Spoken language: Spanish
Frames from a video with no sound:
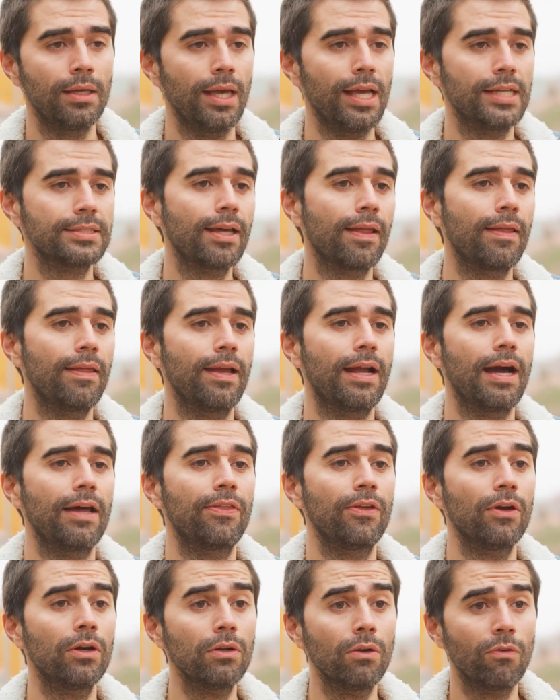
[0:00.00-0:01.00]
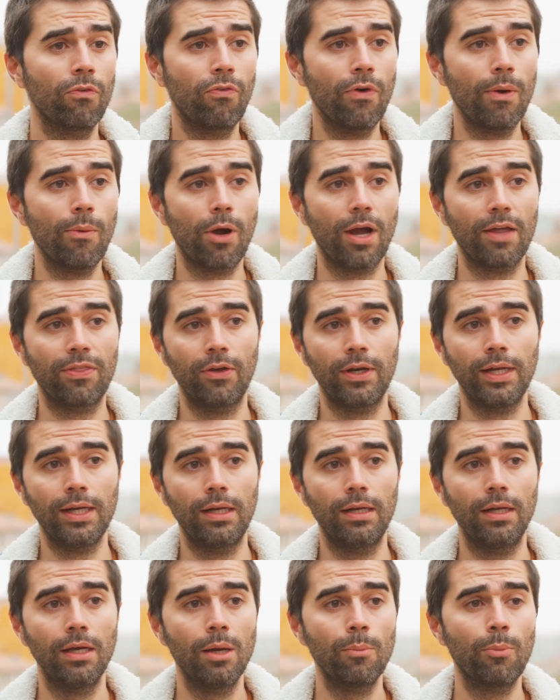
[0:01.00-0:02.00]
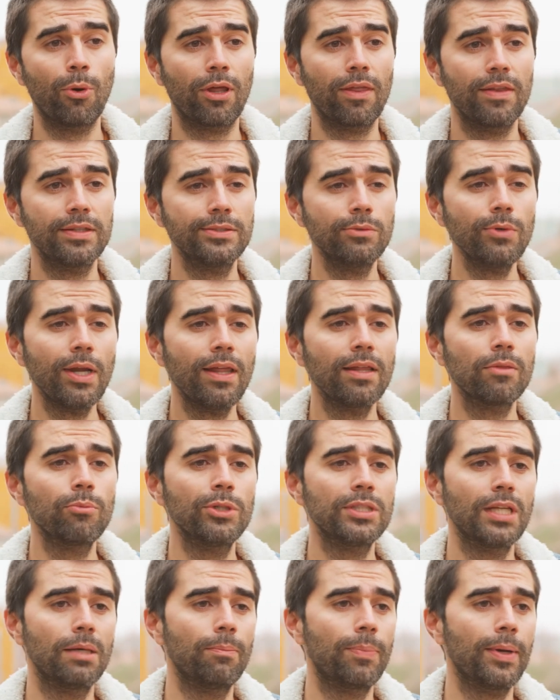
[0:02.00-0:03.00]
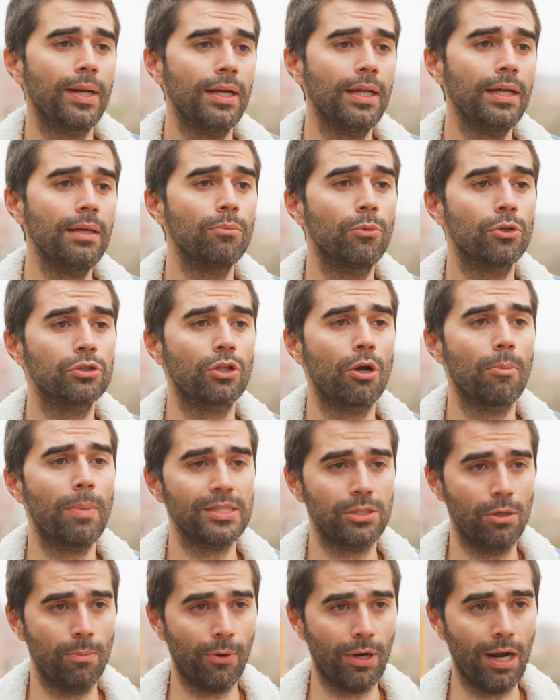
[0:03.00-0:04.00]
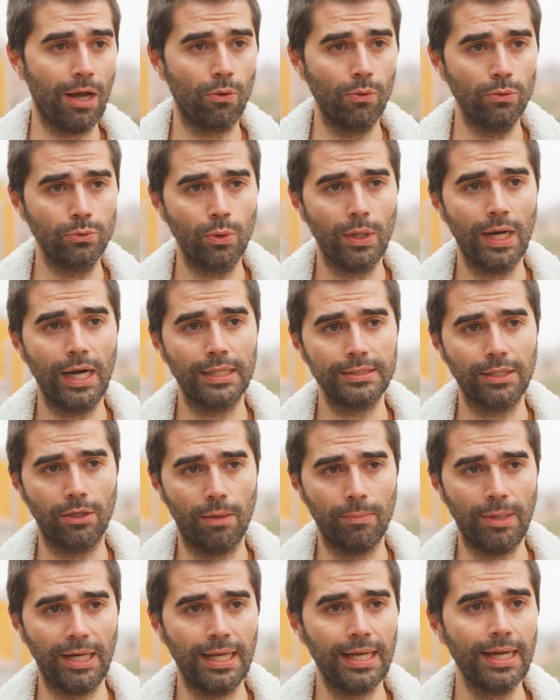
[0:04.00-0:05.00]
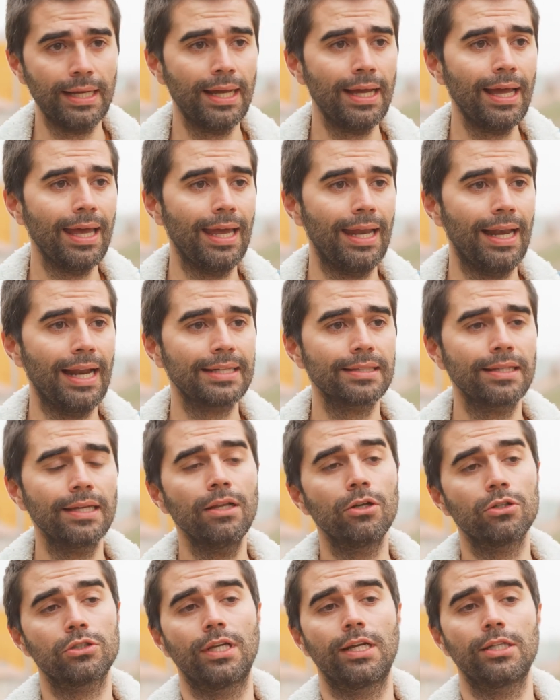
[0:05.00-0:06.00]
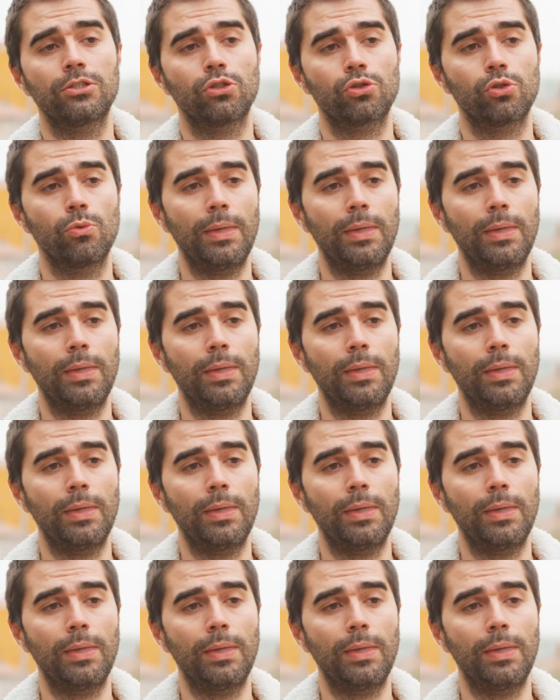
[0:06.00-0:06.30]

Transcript: Esta dedicación fue vocacional, porque desde una edad muy temprana mostró pasión por la cultura latinoamericana, el arte y los derechos